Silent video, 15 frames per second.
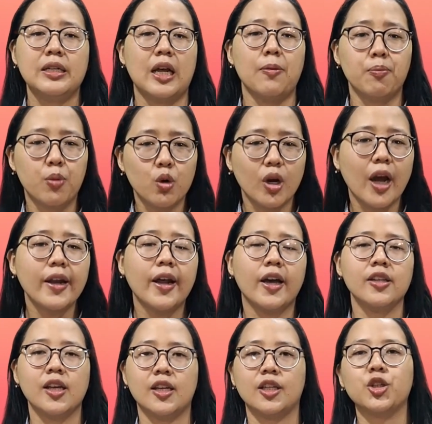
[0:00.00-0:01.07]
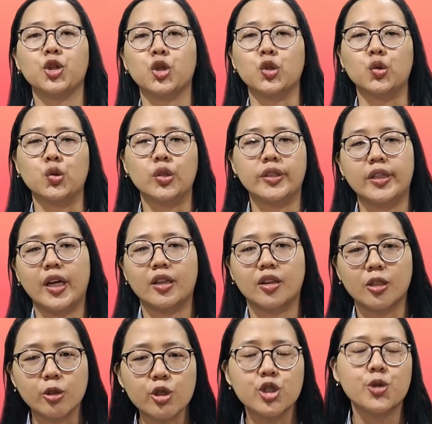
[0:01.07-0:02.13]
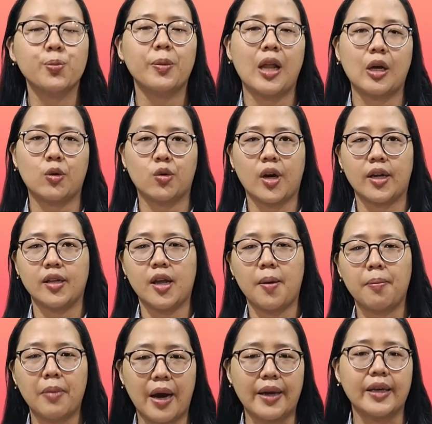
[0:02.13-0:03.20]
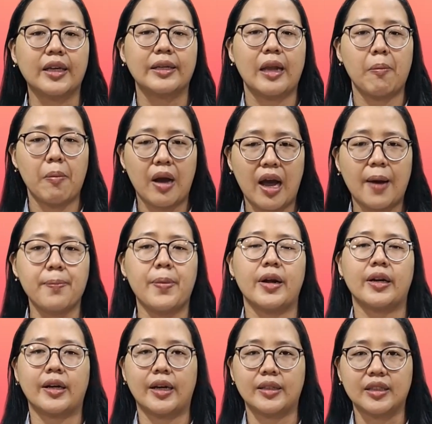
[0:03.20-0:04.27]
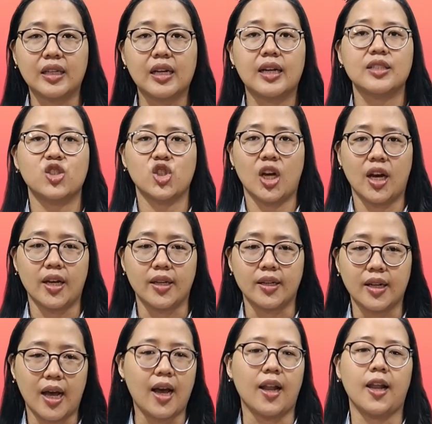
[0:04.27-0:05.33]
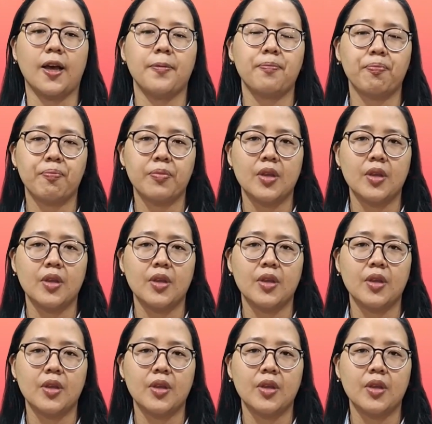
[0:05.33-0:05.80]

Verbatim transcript: dan bukan hanya itu, dia terus melakukan yang baik dan mengabarkan kerajaan Allah.